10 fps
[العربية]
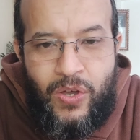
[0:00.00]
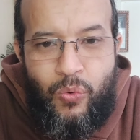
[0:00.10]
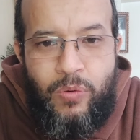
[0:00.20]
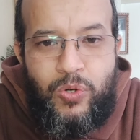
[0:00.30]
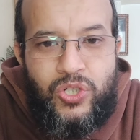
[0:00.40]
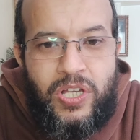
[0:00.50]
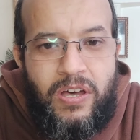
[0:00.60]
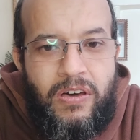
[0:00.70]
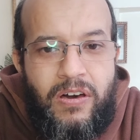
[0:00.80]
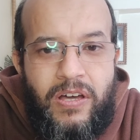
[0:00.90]

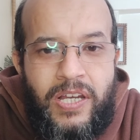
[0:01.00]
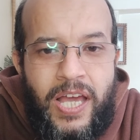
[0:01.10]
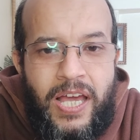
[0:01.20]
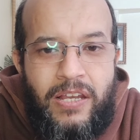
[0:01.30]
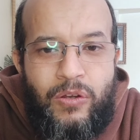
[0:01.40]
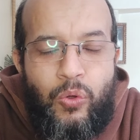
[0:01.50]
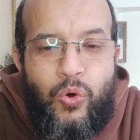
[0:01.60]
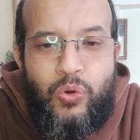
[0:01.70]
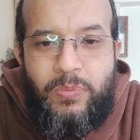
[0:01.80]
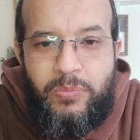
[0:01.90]
ومشتاقة لأهل
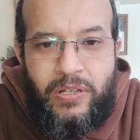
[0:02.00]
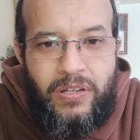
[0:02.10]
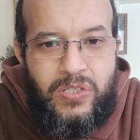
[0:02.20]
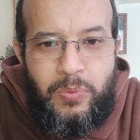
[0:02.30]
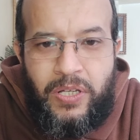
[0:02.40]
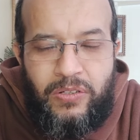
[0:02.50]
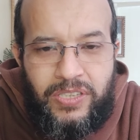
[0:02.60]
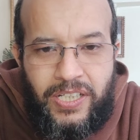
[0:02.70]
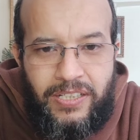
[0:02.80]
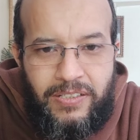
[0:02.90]
القرب من الله سبحانه
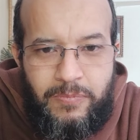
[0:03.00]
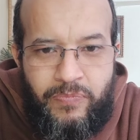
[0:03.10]
وتعالى